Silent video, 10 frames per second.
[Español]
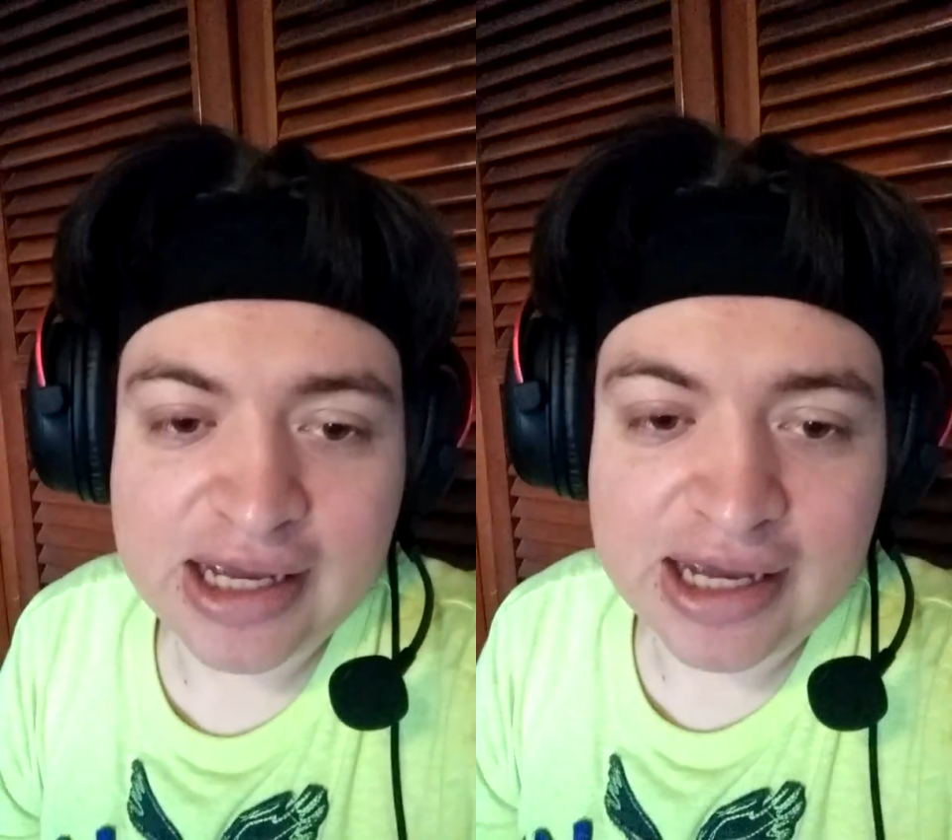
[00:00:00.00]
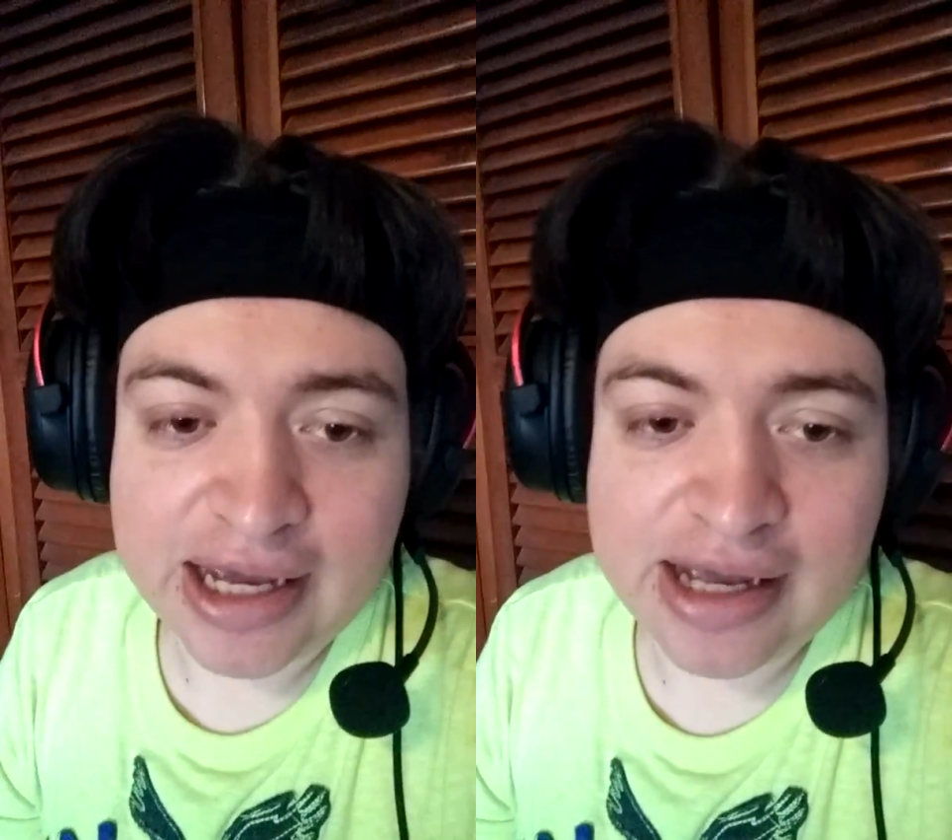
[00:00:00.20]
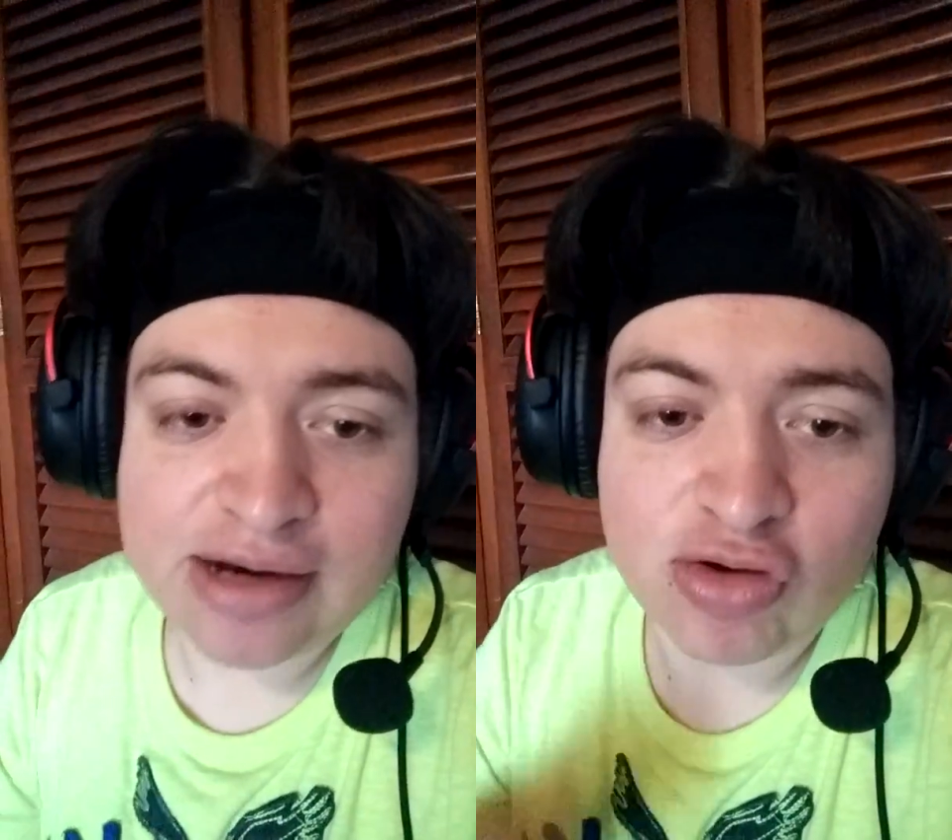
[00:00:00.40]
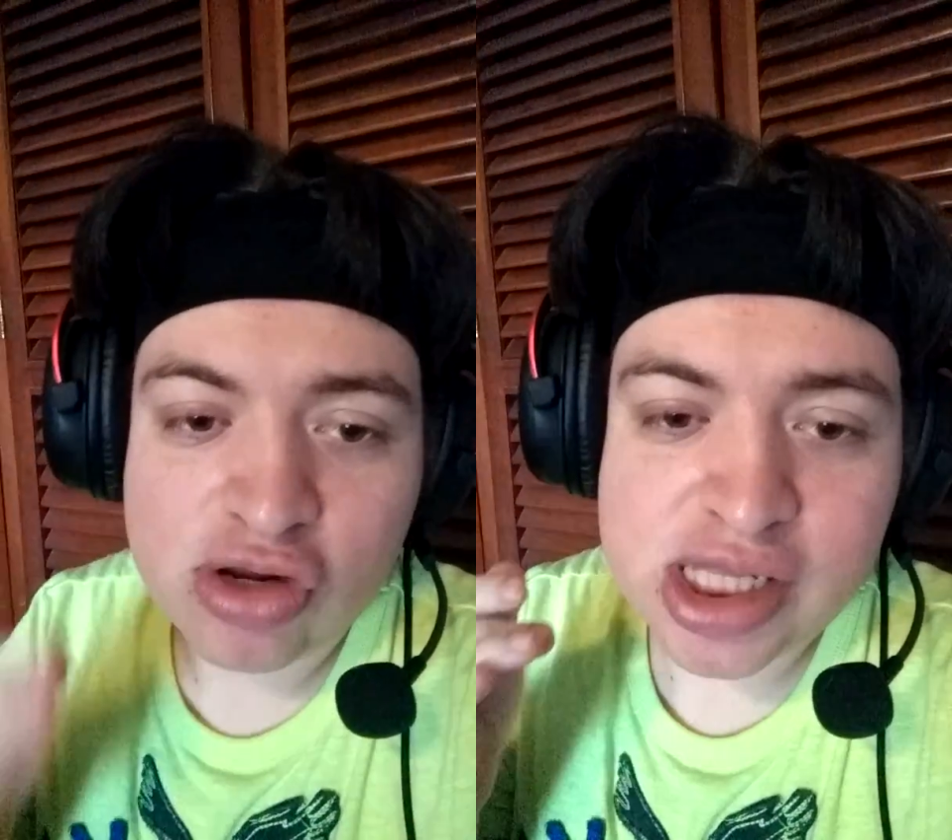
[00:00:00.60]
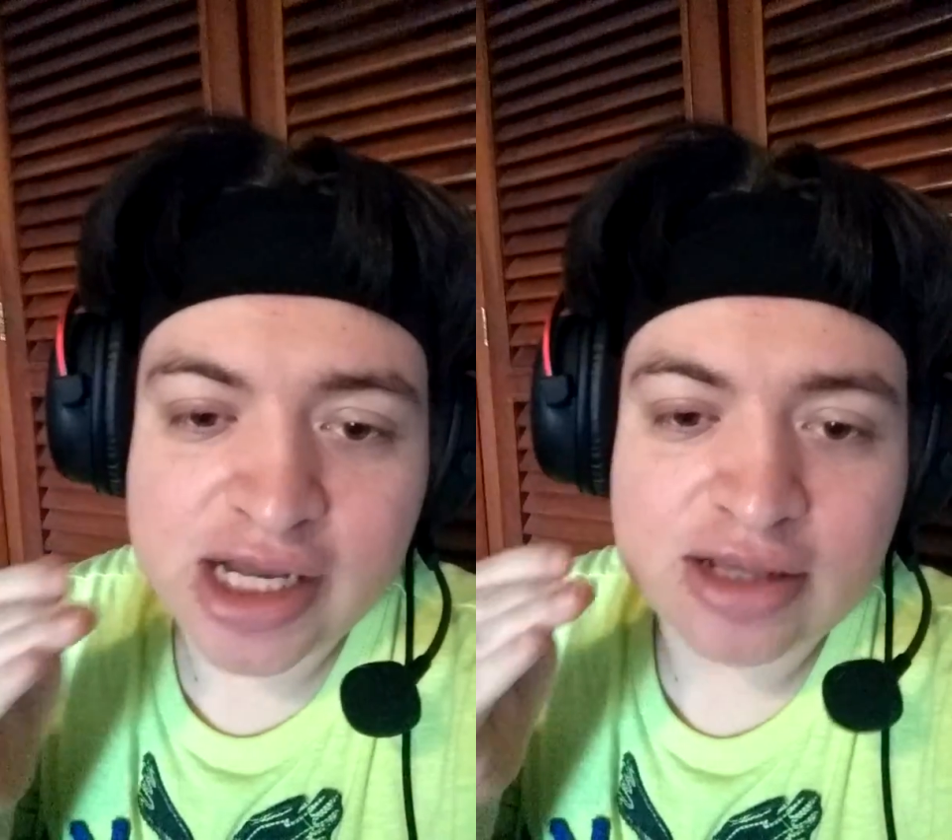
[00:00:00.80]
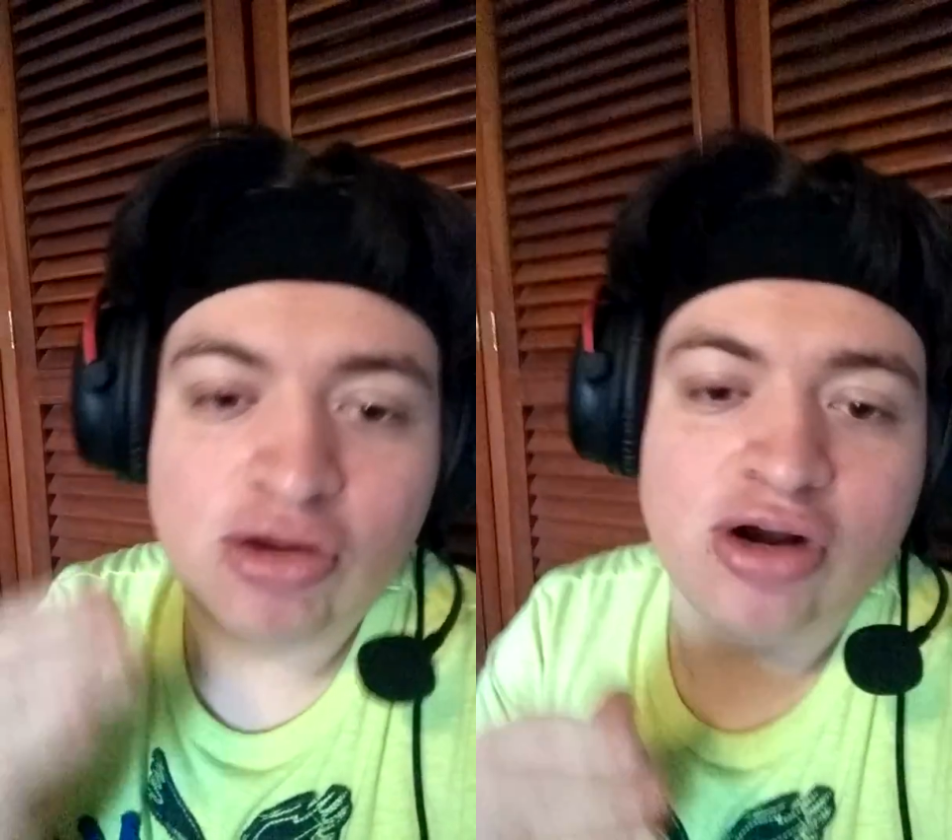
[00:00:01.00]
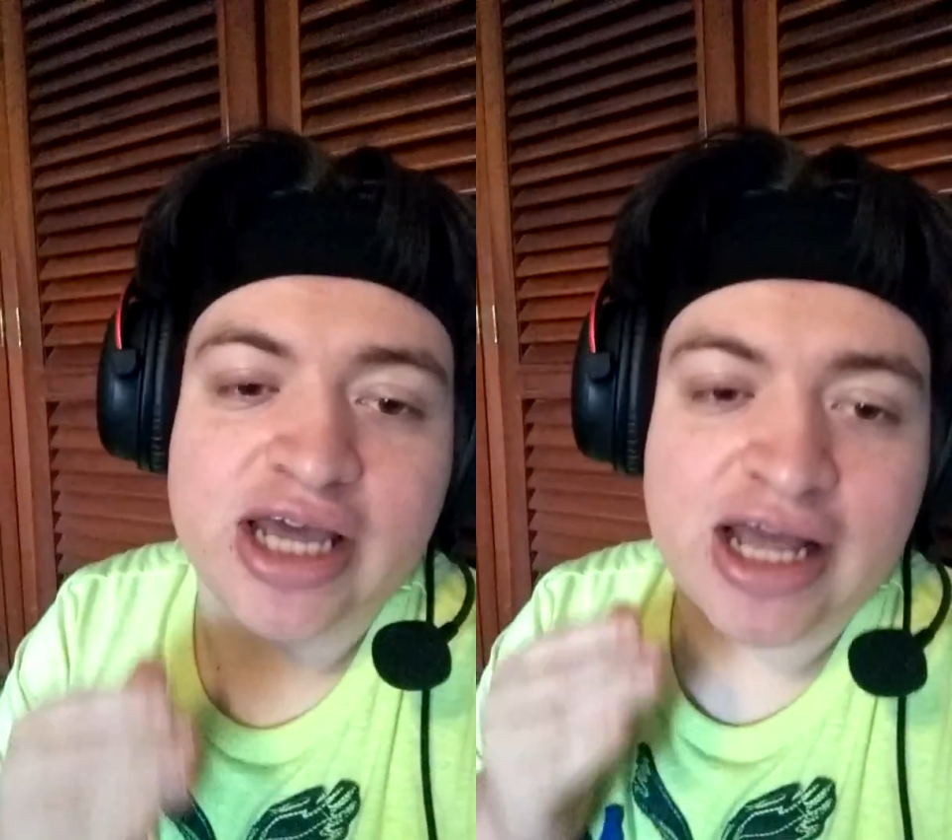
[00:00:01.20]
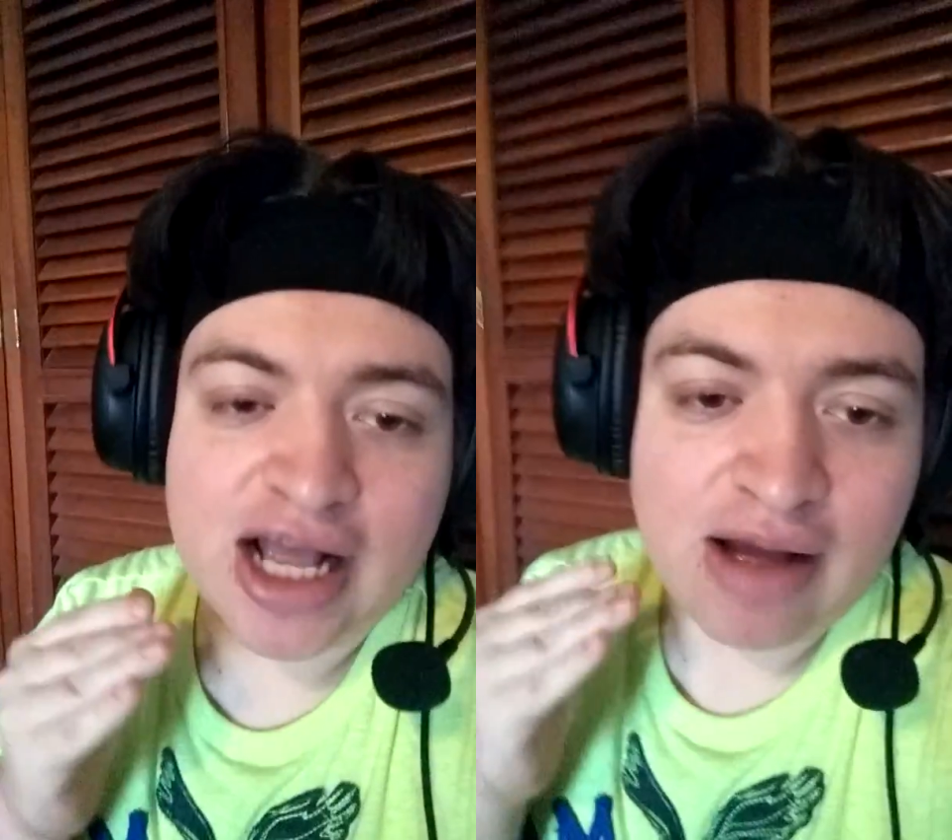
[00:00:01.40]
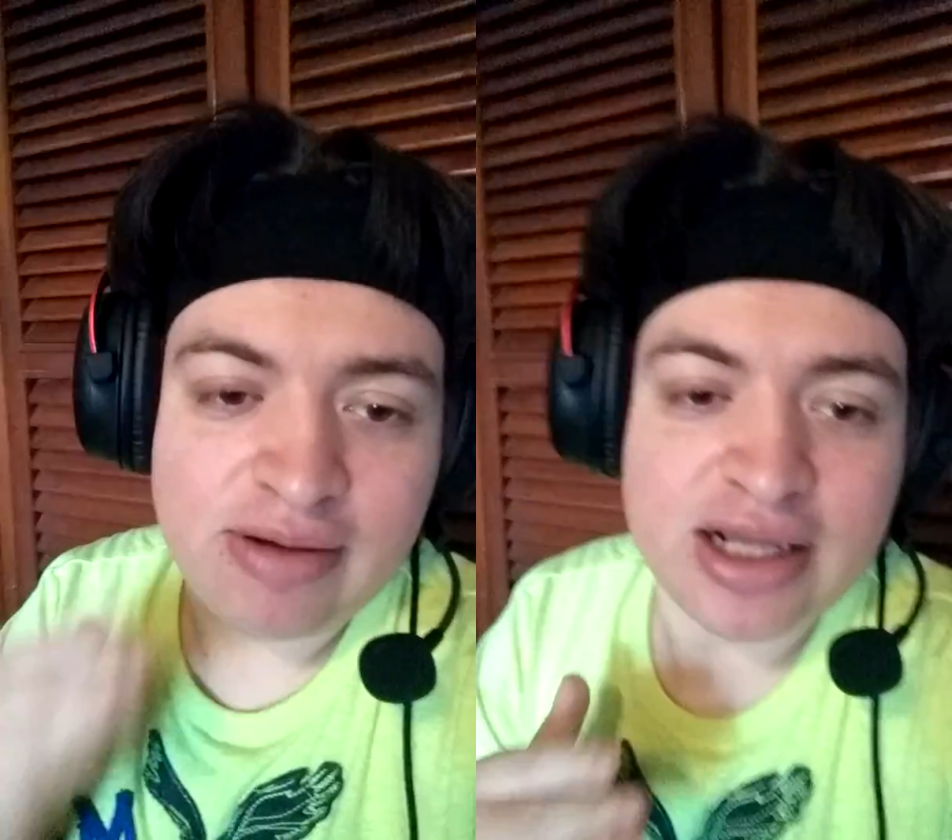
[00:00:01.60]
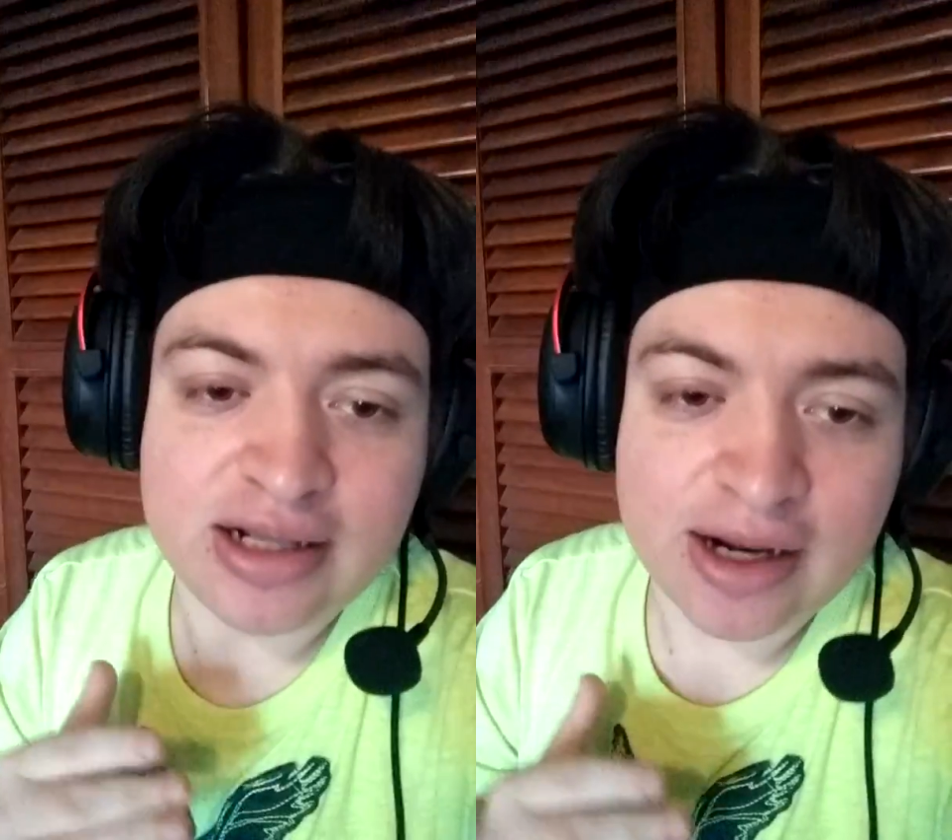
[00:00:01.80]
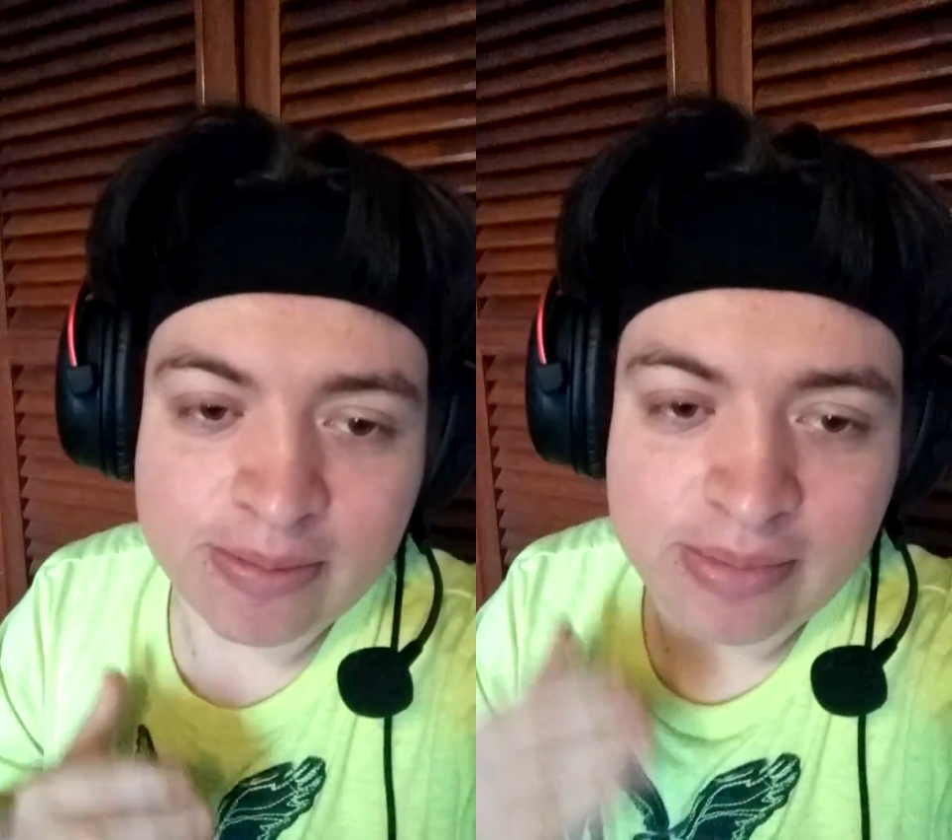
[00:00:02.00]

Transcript: el concierto que acaba de dar